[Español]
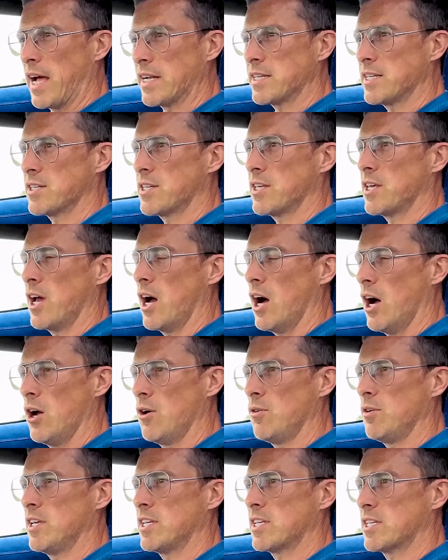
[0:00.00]
Ese es el
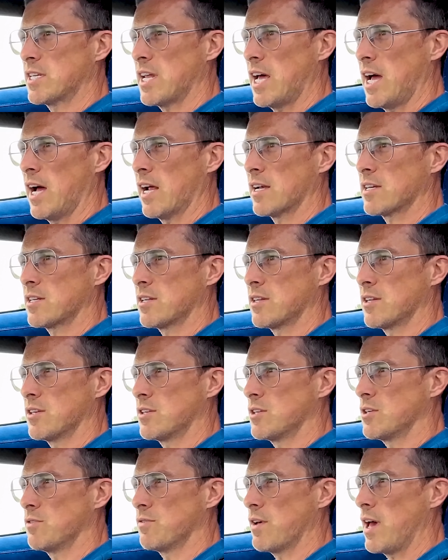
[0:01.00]
único dato
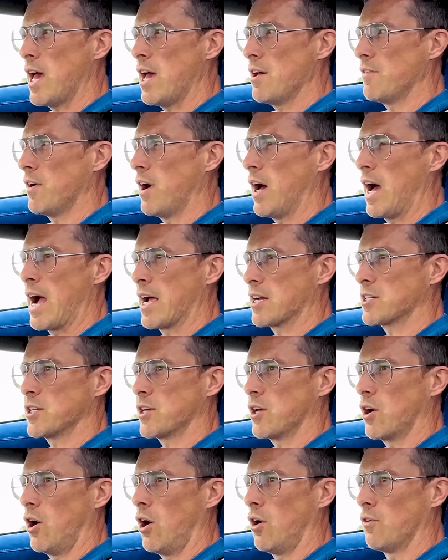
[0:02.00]
que has dado alguna
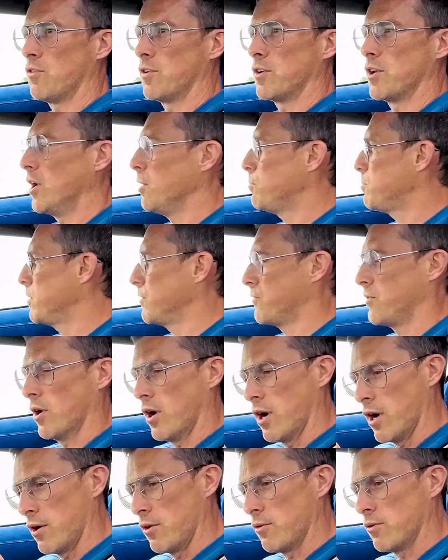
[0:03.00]
vez por ti
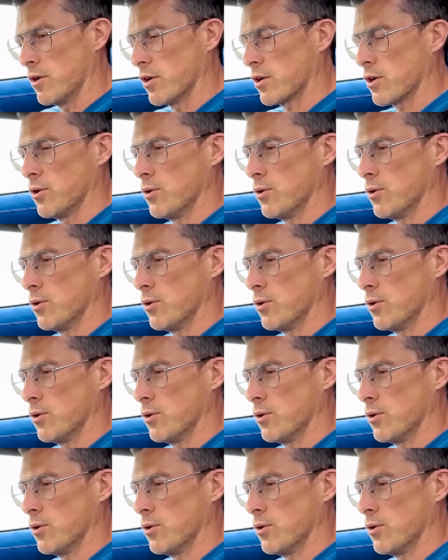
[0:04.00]
mismo.